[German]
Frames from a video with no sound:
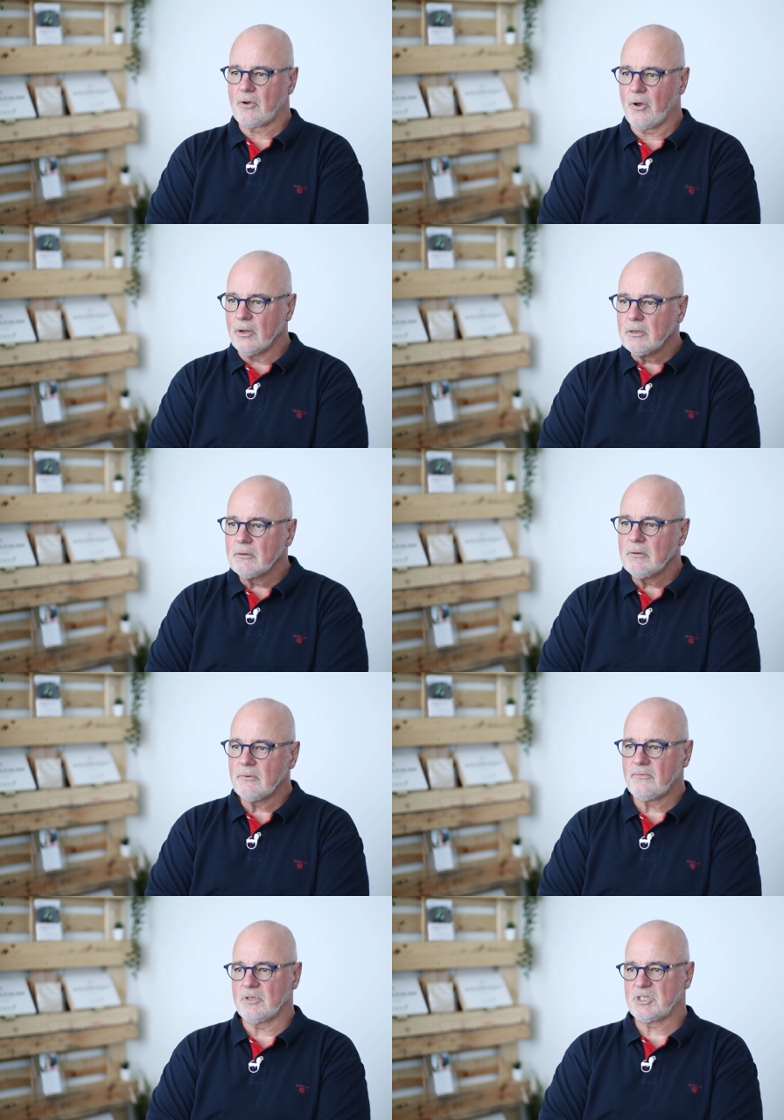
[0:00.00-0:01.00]
können
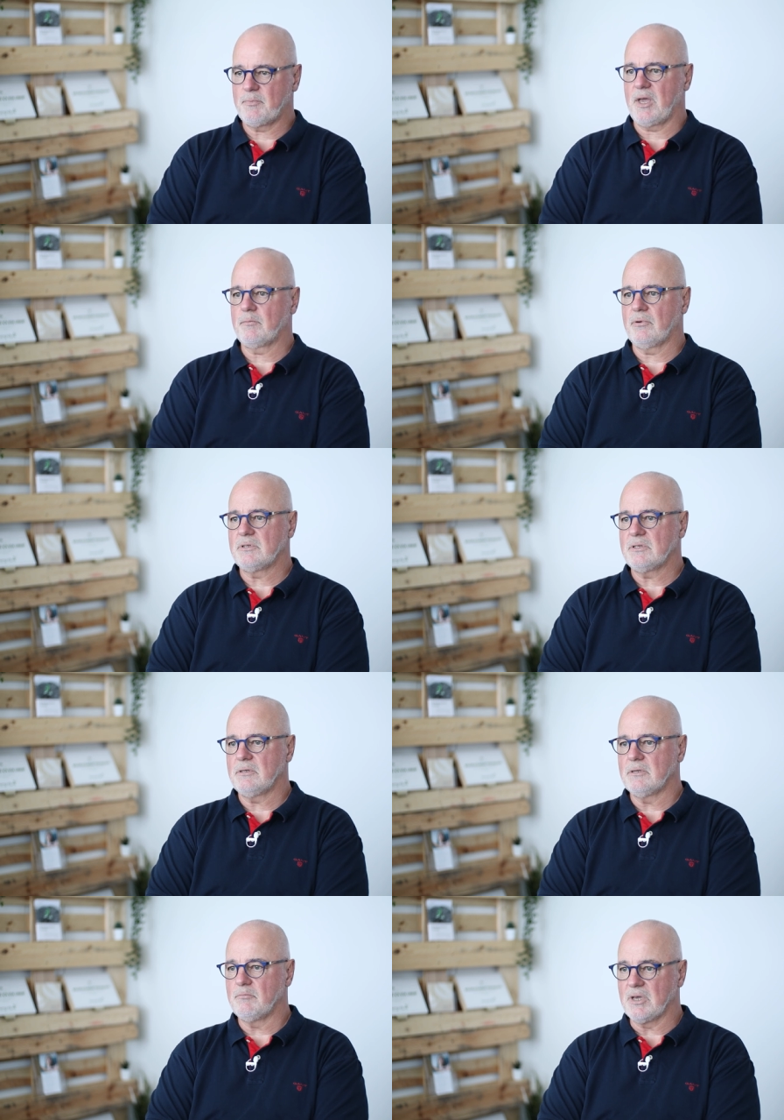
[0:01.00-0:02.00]
von
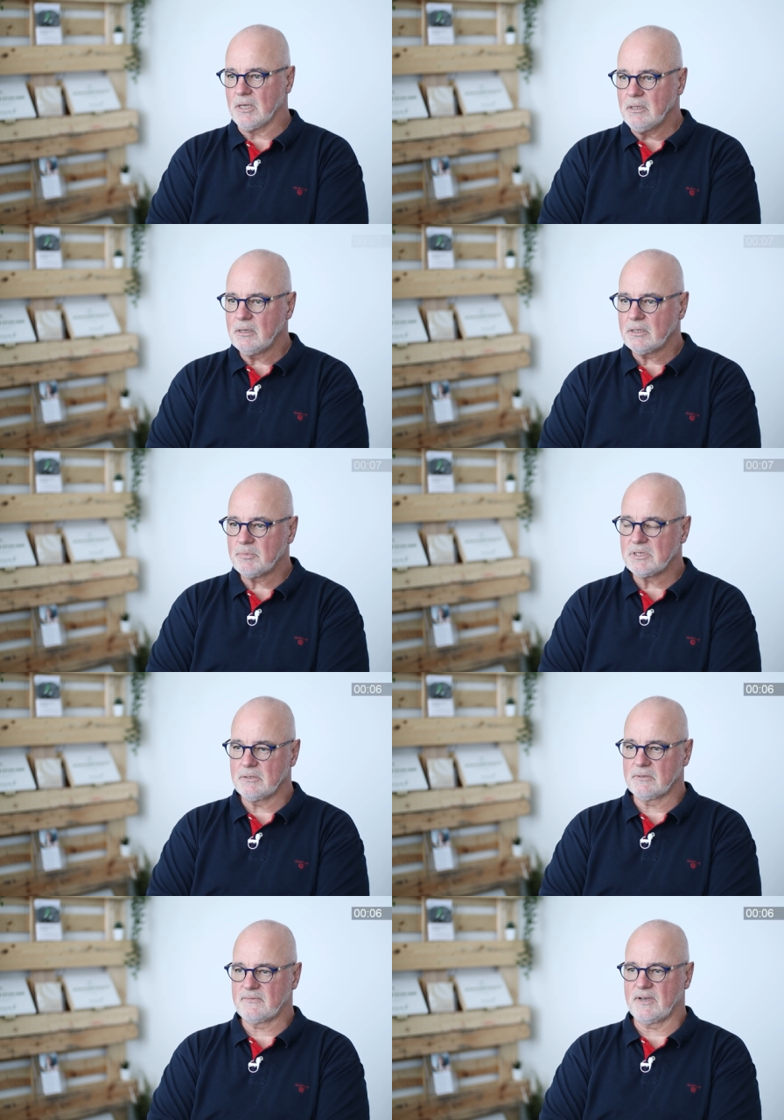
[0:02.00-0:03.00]
Spike-Proteinen behindert
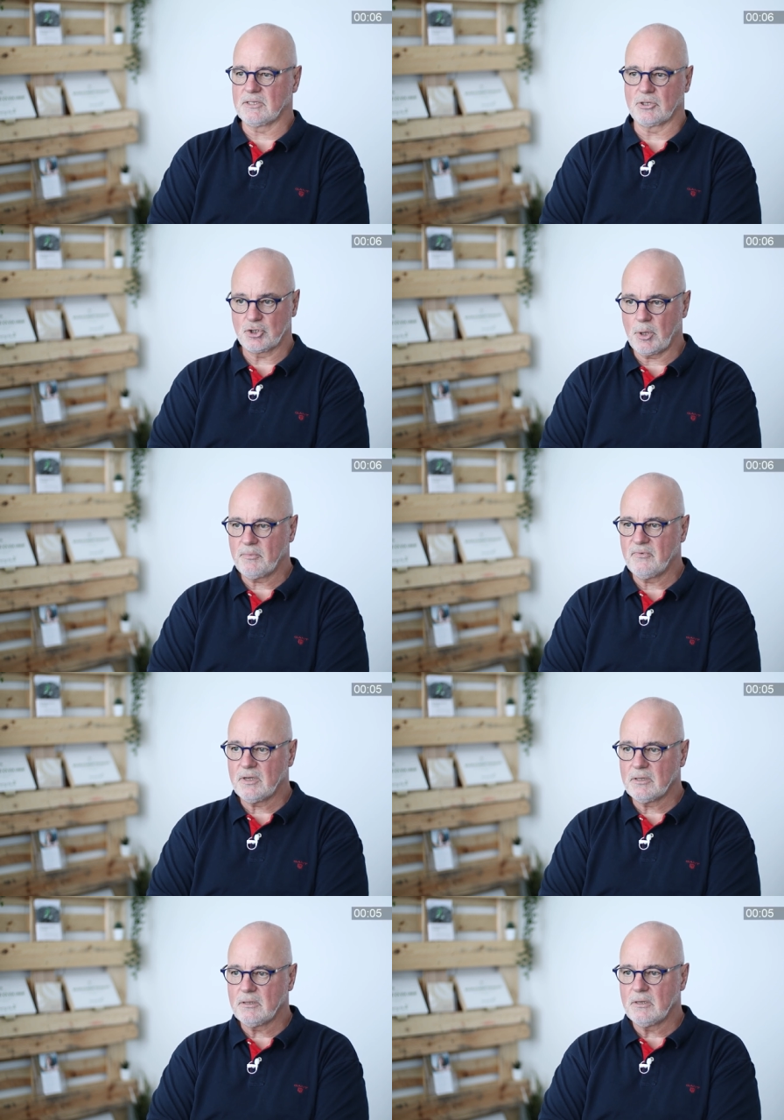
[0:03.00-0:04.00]
bzw. gestoppt
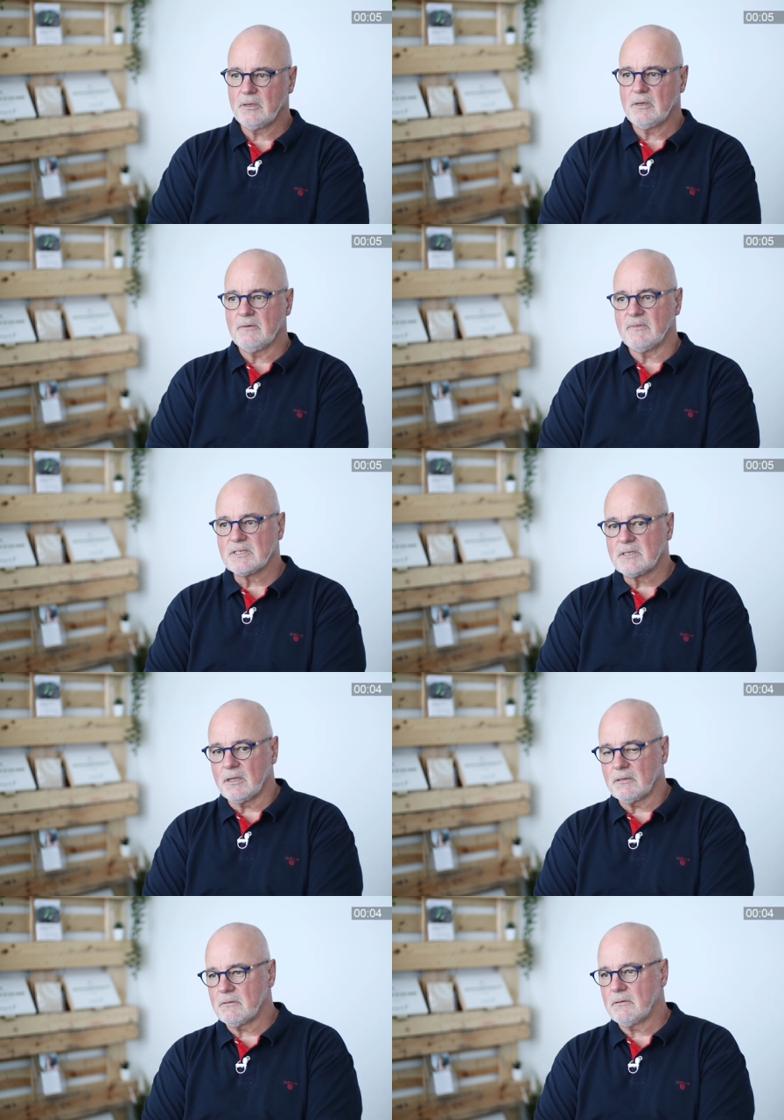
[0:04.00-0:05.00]
werden, was
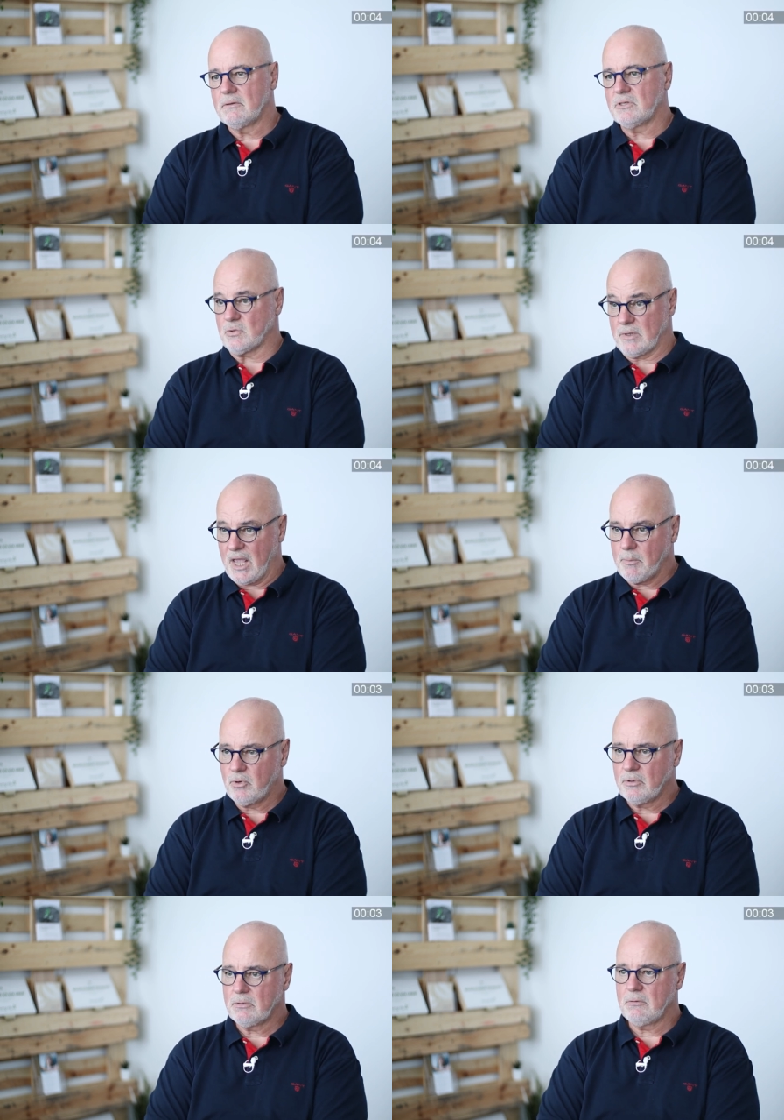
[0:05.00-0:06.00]
dann zu
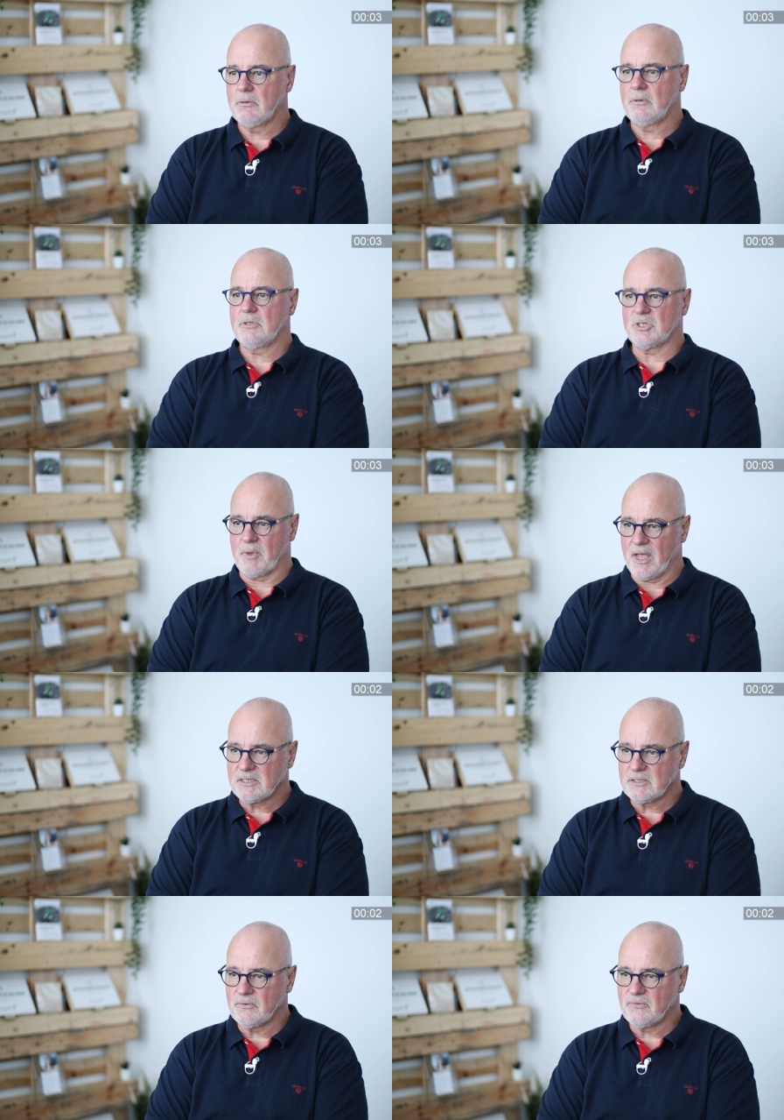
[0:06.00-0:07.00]
Lähmungen, zum
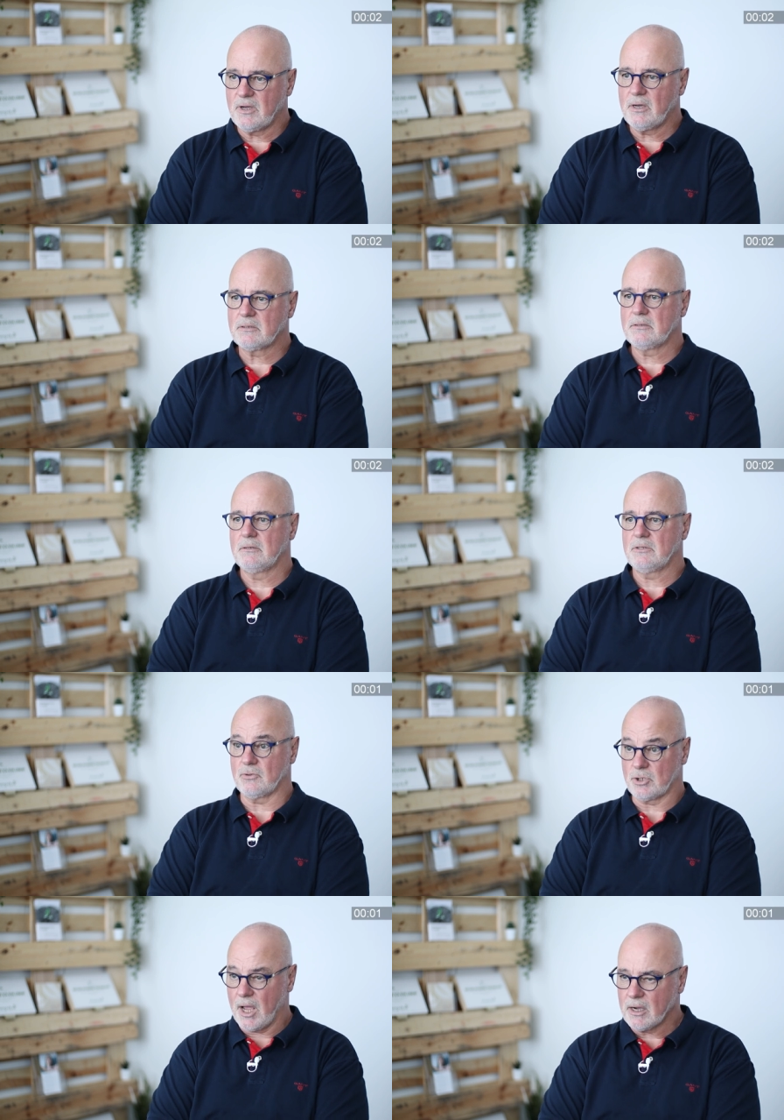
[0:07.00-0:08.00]
Herzinfarkt,
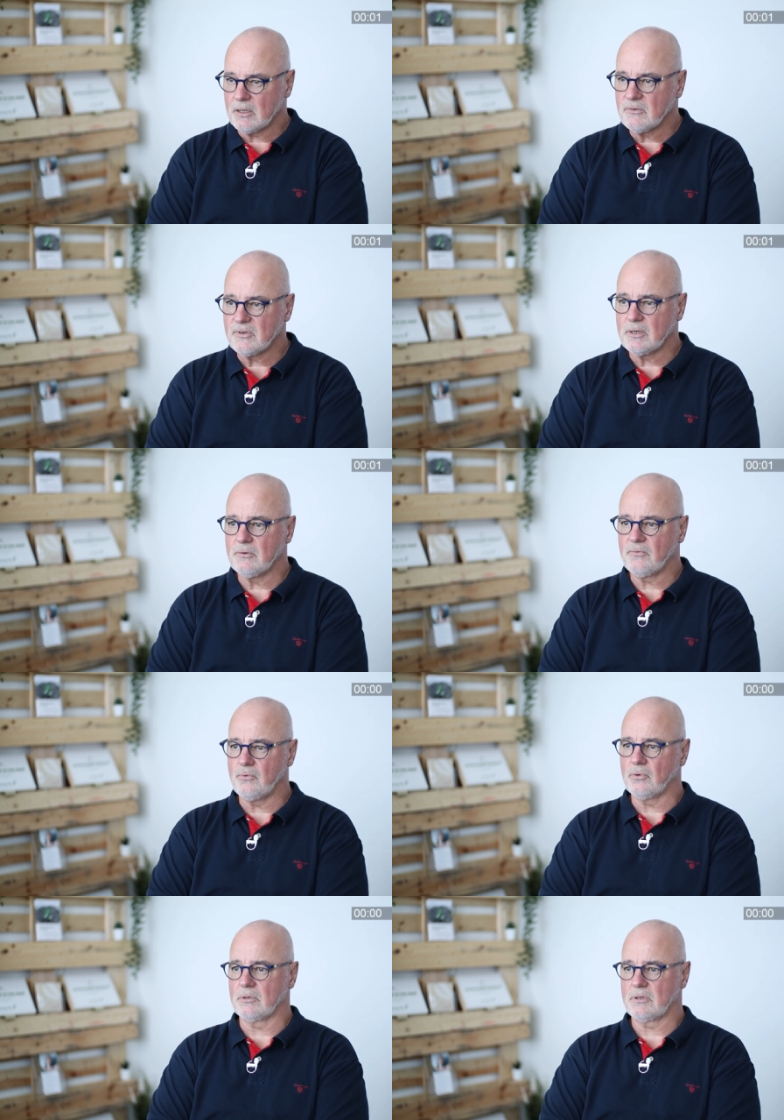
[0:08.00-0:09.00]
zu Schlaganfällen
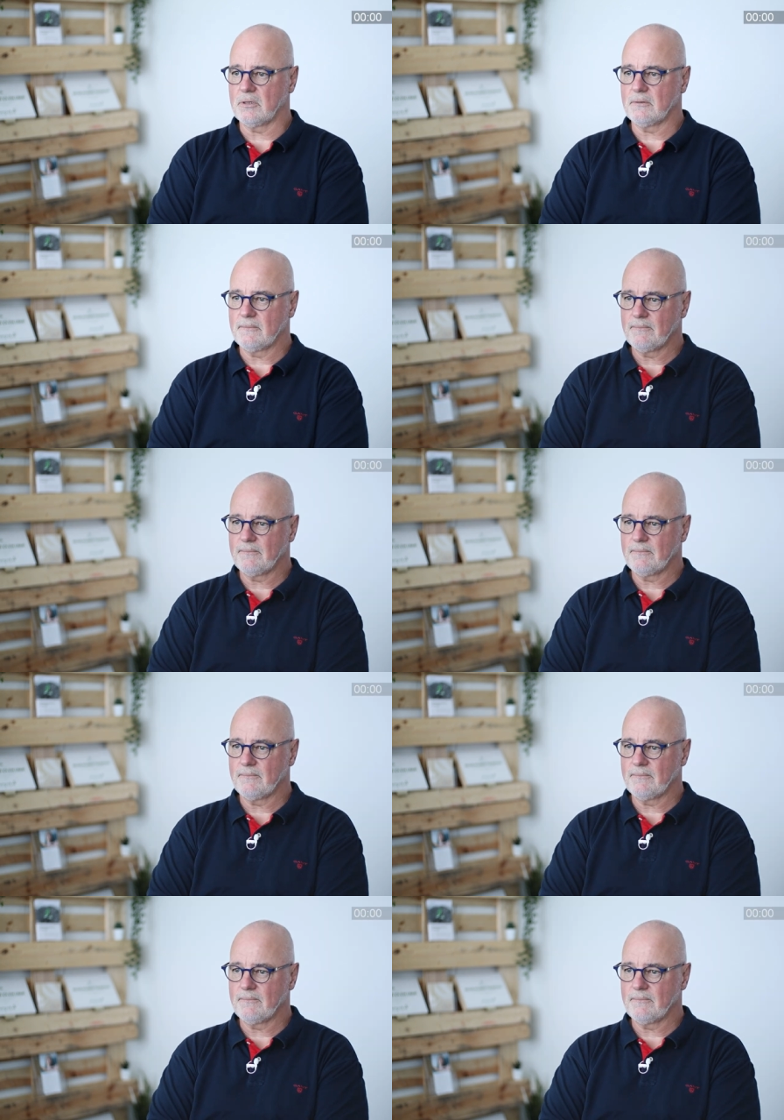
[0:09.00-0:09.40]
führen kann.